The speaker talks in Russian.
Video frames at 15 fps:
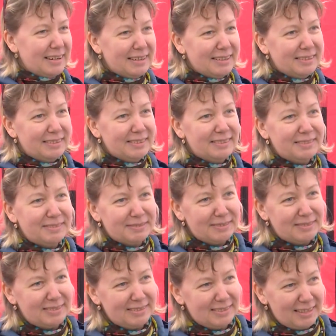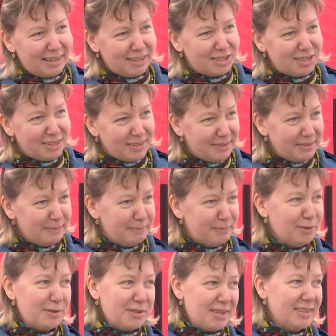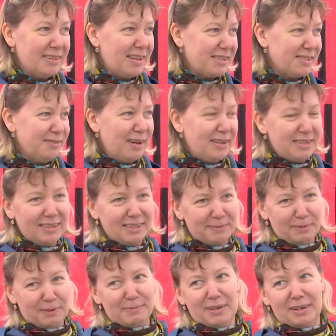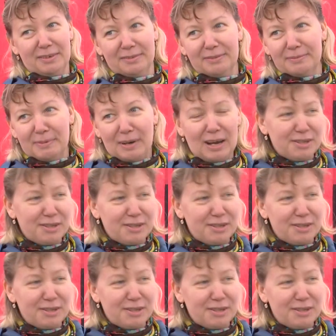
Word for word: Э, также многие названия, например,